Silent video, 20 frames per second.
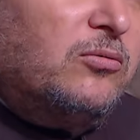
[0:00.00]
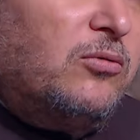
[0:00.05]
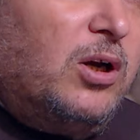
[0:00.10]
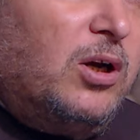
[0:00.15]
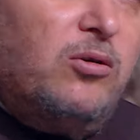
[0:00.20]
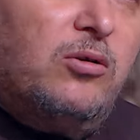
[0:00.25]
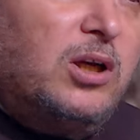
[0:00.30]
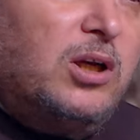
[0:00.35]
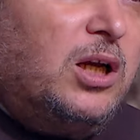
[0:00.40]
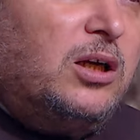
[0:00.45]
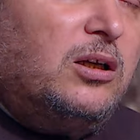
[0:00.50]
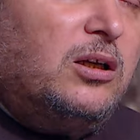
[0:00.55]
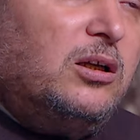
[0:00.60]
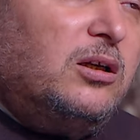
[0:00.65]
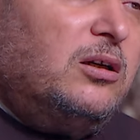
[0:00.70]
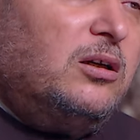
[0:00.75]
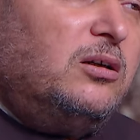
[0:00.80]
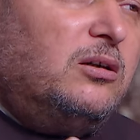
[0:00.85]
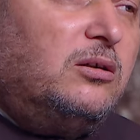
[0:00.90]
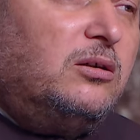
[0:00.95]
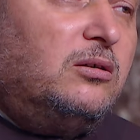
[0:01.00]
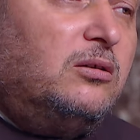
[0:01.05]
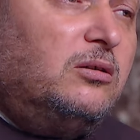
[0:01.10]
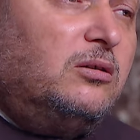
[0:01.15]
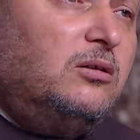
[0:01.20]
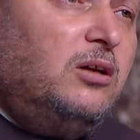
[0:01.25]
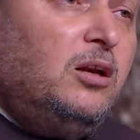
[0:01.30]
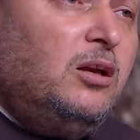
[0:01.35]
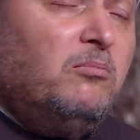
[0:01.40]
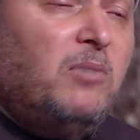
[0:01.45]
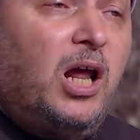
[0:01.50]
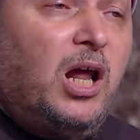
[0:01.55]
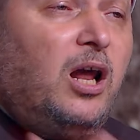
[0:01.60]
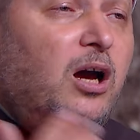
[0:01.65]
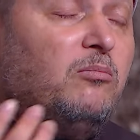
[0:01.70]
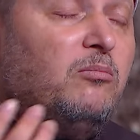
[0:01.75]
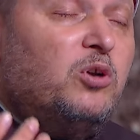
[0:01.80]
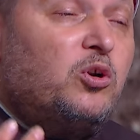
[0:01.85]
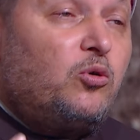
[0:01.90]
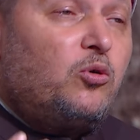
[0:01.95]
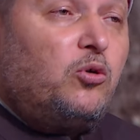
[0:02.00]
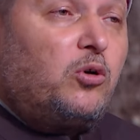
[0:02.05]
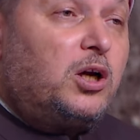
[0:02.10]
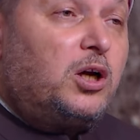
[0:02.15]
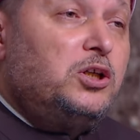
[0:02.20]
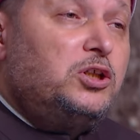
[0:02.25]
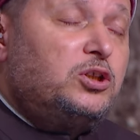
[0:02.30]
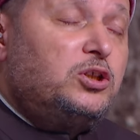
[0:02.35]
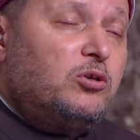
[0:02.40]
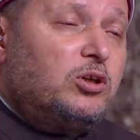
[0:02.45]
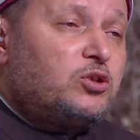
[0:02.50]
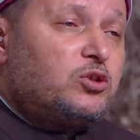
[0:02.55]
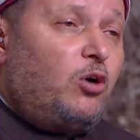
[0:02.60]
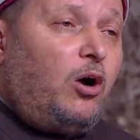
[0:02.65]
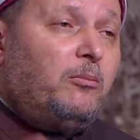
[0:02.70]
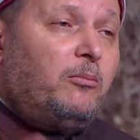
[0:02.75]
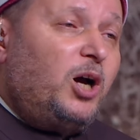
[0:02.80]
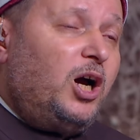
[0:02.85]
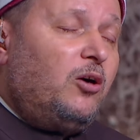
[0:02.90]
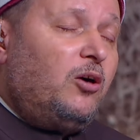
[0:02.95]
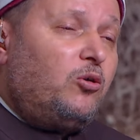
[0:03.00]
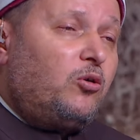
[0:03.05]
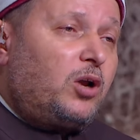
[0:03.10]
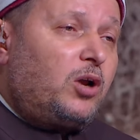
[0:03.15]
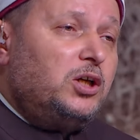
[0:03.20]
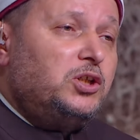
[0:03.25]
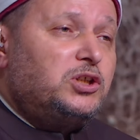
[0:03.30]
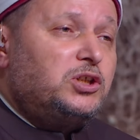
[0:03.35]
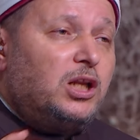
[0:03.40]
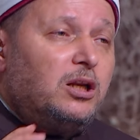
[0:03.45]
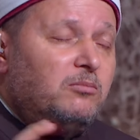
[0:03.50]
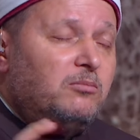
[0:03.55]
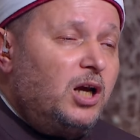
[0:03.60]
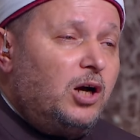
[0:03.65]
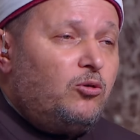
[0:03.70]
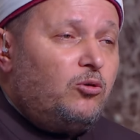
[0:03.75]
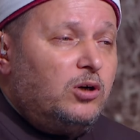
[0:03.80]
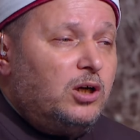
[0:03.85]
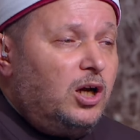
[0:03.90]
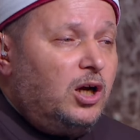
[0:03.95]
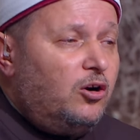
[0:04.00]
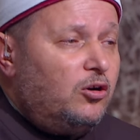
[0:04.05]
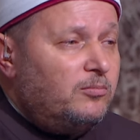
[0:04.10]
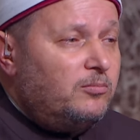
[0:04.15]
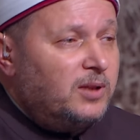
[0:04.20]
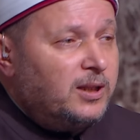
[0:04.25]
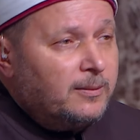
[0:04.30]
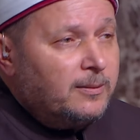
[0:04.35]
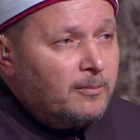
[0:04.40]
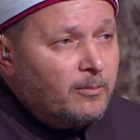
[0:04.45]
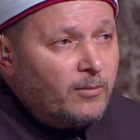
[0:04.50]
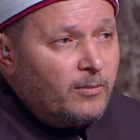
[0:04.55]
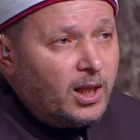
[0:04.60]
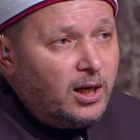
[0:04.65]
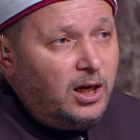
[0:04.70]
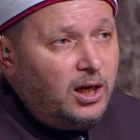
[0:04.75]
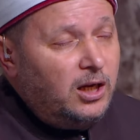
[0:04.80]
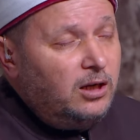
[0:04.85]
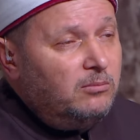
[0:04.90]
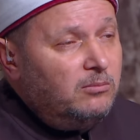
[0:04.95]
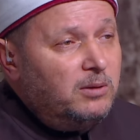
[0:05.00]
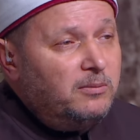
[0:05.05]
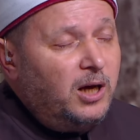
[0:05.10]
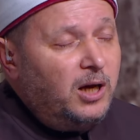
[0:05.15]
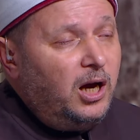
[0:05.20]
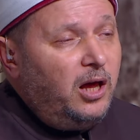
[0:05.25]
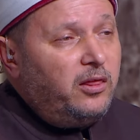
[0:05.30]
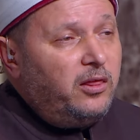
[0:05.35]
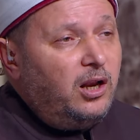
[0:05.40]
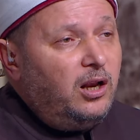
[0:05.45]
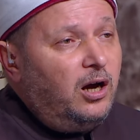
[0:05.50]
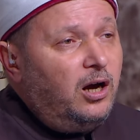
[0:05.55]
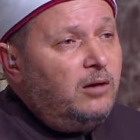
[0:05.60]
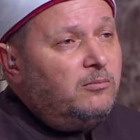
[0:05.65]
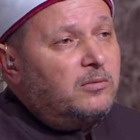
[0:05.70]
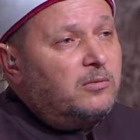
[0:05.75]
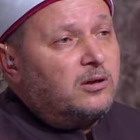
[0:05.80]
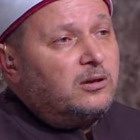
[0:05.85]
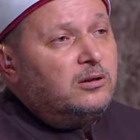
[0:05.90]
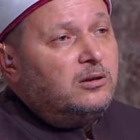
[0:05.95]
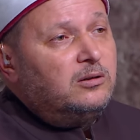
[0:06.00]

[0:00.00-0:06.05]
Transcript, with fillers: وقال له يعني آه، الملأ من قريش وزعماء قريش لم يكن لهم علم بهذا الأمر